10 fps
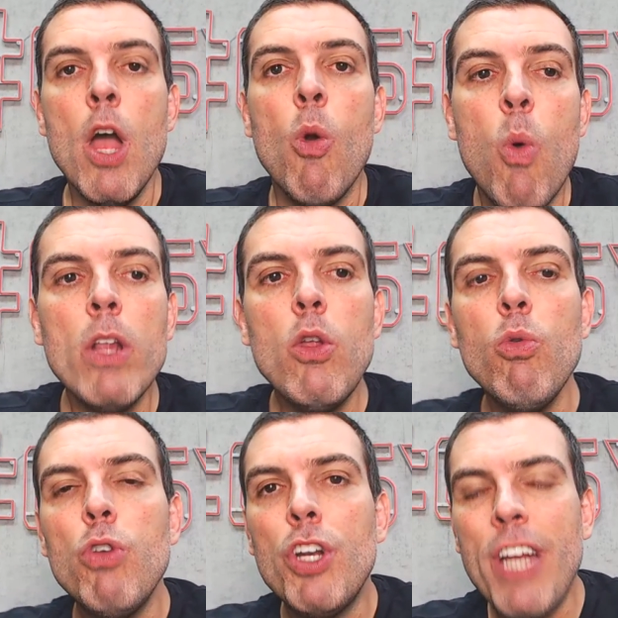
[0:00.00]
Quando eu
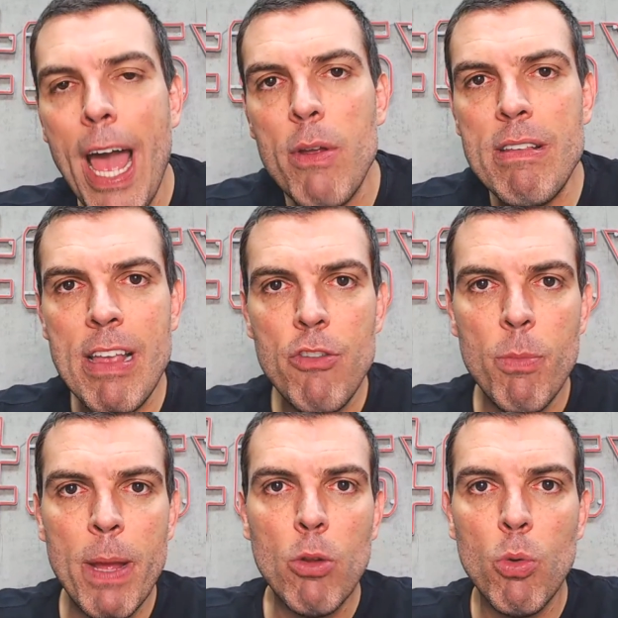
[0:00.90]
gero esse
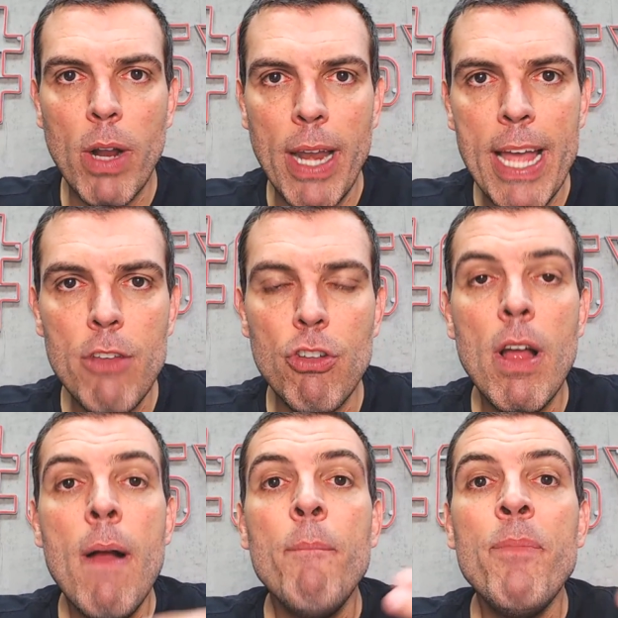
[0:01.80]
sentimento no cliente,
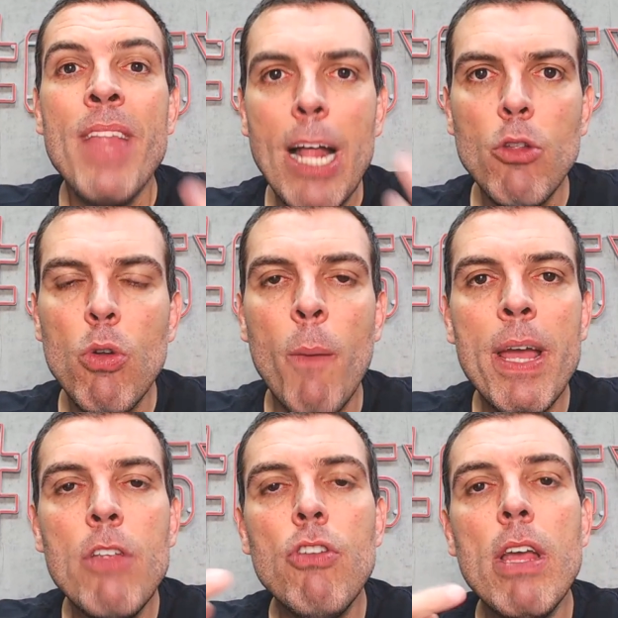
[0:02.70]

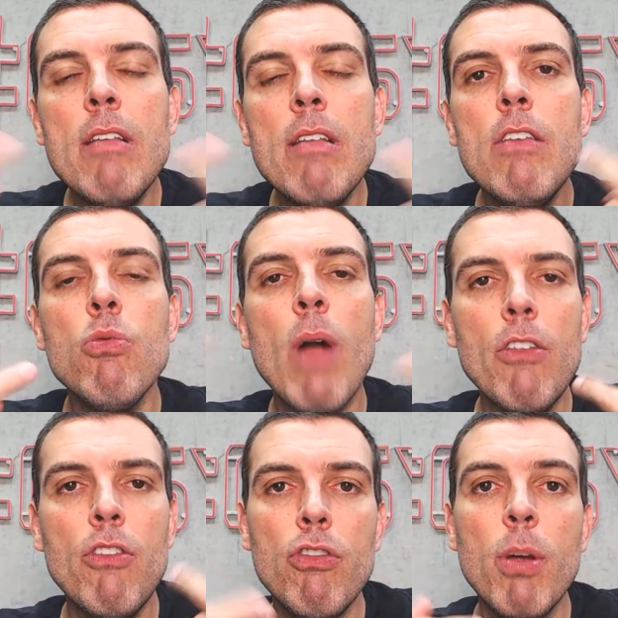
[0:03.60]
naturalmente existe um
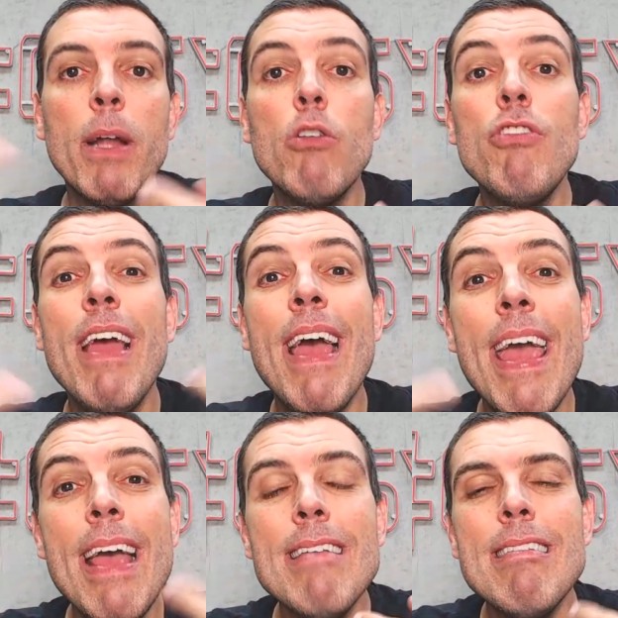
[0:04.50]
gatilho chamado de
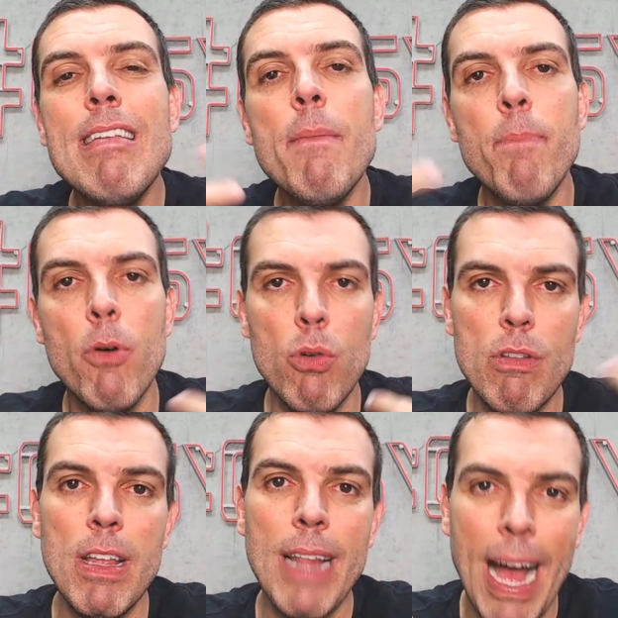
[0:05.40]

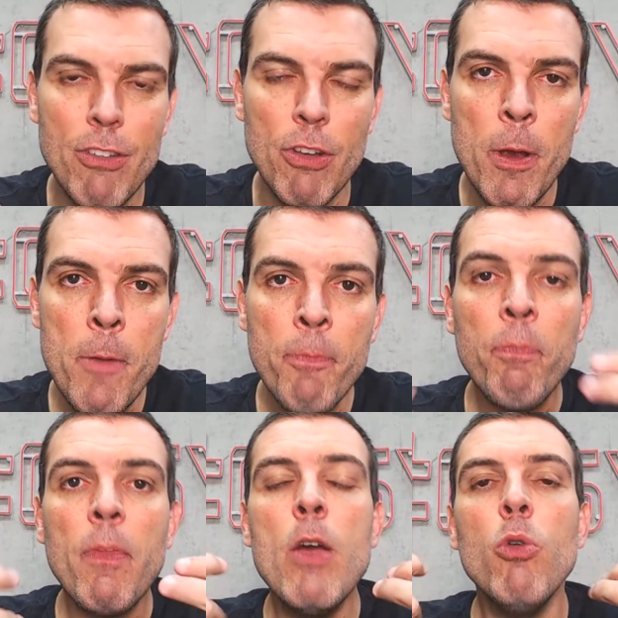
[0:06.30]
reciprocidade
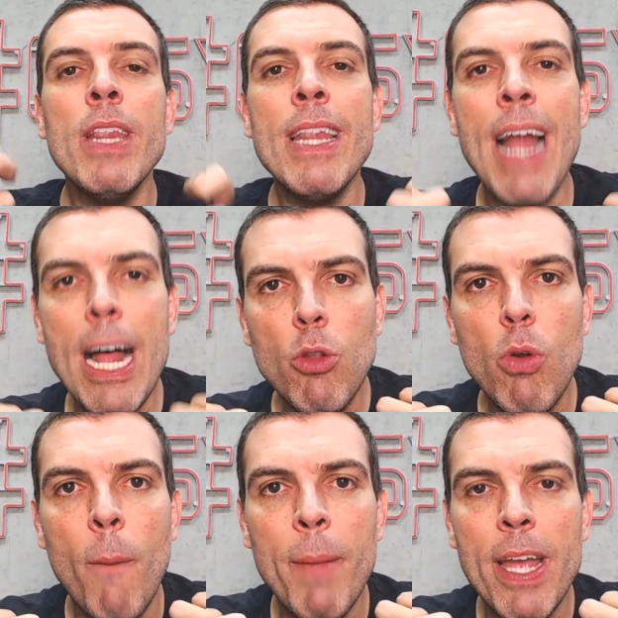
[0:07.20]
eu
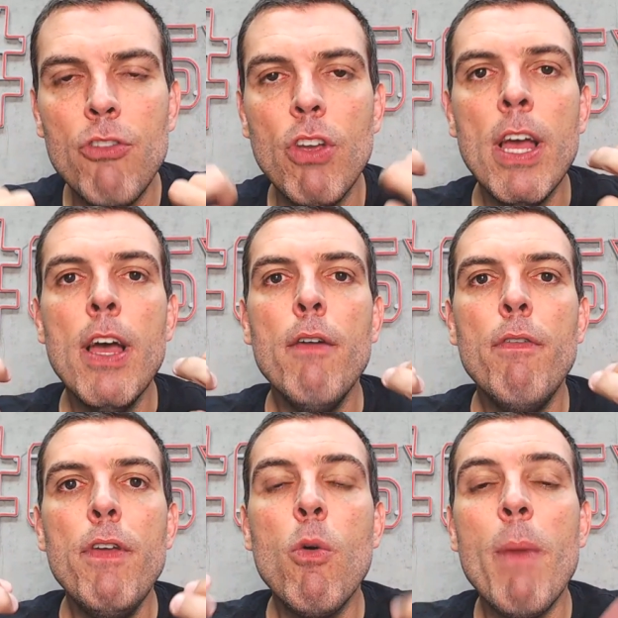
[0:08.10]
naturalmente
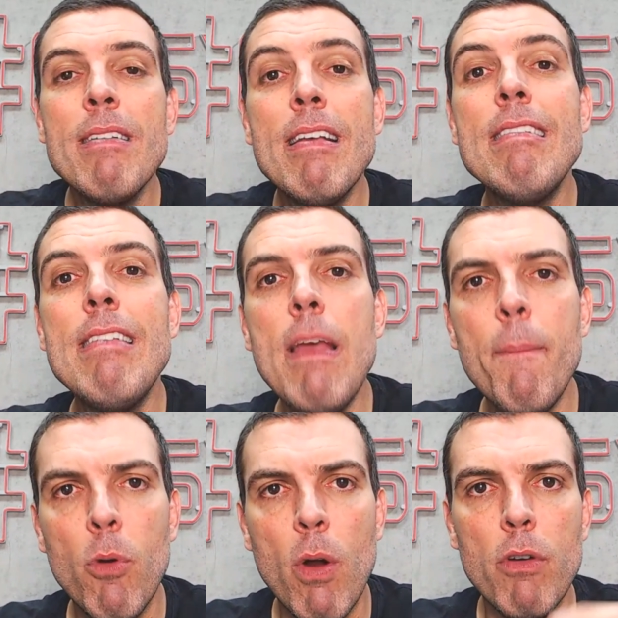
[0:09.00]
fico mais
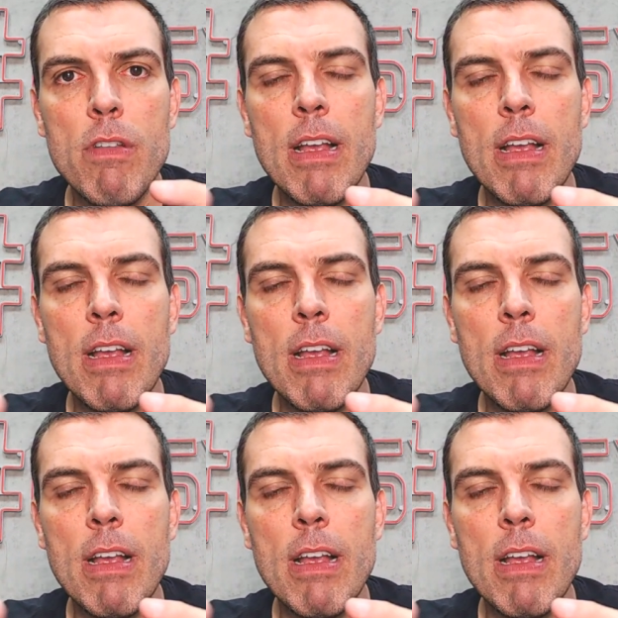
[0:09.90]
recíproco a você.